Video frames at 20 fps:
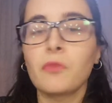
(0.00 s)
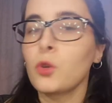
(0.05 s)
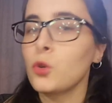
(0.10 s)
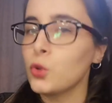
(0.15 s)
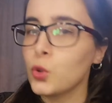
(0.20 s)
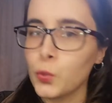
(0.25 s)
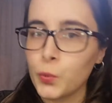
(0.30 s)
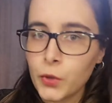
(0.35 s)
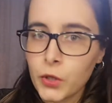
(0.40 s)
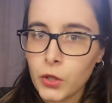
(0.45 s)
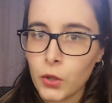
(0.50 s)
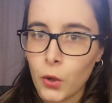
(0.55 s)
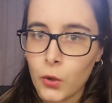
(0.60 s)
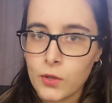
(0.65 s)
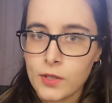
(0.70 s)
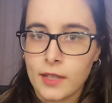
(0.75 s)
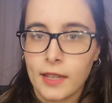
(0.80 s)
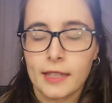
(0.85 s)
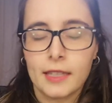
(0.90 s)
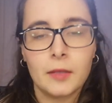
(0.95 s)
YouTube'da
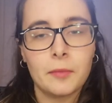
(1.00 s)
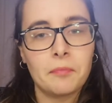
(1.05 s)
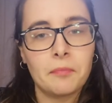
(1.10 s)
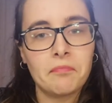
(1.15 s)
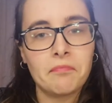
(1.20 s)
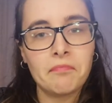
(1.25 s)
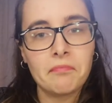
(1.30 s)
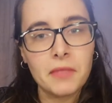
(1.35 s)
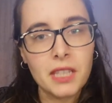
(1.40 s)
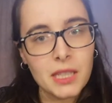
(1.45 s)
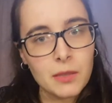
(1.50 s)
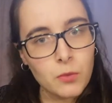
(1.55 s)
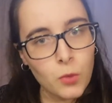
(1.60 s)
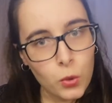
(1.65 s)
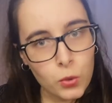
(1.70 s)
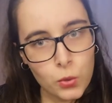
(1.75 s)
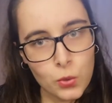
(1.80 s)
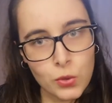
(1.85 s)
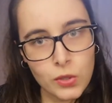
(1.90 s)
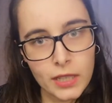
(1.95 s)
görseydim
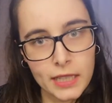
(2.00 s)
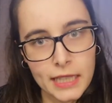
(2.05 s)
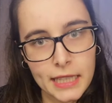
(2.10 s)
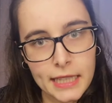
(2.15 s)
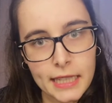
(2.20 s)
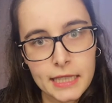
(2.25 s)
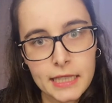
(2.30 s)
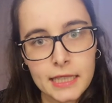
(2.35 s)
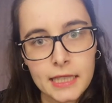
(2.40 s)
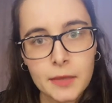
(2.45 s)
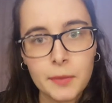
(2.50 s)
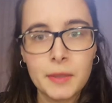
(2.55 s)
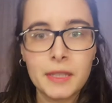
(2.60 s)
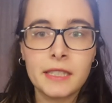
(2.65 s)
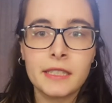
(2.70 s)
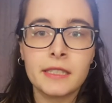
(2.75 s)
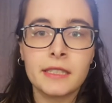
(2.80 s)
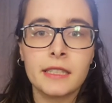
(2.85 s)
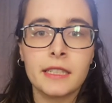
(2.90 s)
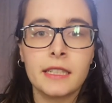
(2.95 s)
20-30 dakikalık
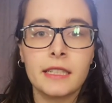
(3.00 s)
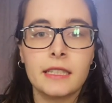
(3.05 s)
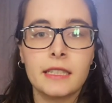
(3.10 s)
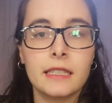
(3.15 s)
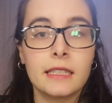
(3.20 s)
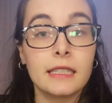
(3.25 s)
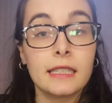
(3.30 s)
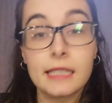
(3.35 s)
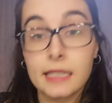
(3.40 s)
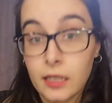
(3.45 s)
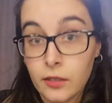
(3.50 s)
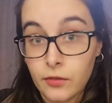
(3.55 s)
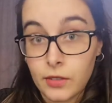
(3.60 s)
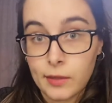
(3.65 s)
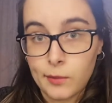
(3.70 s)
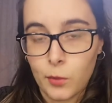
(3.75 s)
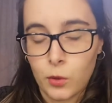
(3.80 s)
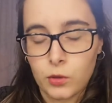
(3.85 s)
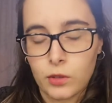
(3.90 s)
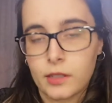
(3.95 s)
bir e, kısa
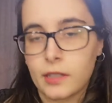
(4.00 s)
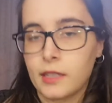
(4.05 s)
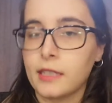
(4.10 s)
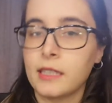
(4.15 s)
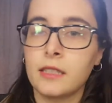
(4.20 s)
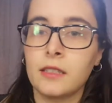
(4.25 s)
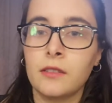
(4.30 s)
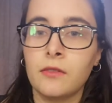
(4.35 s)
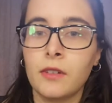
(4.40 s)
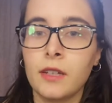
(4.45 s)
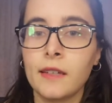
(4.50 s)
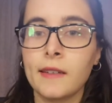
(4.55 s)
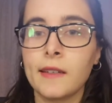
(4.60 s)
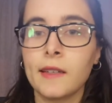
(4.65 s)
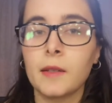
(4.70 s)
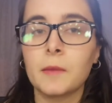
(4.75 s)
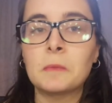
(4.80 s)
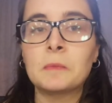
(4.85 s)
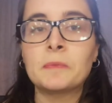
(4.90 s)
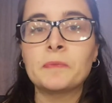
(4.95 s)
film olarak
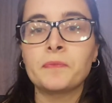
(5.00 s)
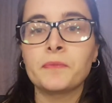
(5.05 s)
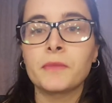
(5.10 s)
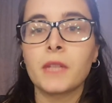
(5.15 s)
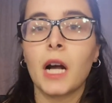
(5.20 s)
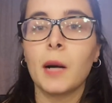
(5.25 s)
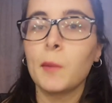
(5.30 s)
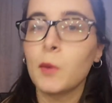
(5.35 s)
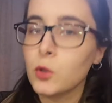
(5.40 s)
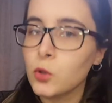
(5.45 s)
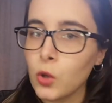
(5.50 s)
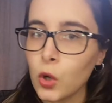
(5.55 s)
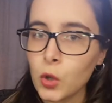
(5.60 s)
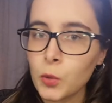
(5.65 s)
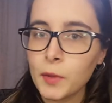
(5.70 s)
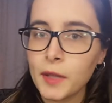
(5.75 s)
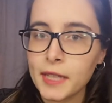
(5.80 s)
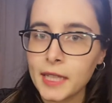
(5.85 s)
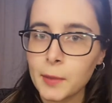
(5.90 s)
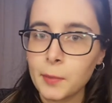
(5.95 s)
ve
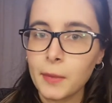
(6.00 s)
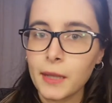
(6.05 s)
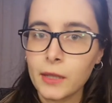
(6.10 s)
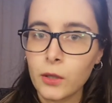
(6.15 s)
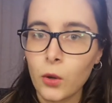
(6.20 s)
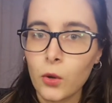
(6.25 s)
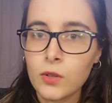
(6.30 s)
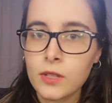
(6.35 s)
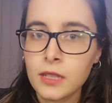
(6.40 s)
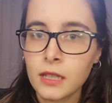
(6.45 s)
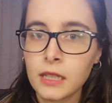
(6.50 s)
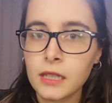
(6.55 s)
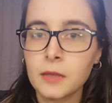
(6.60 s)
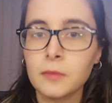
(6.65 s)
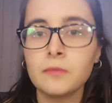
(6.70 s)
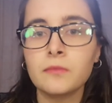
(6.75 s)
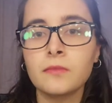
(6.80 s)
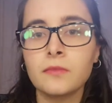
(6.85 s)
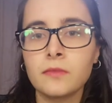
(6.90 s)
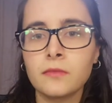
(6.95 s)
amatör bir ekiple
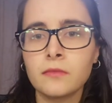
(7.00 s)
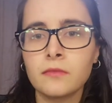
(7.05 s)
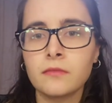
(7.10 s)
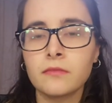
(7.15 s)
görseydim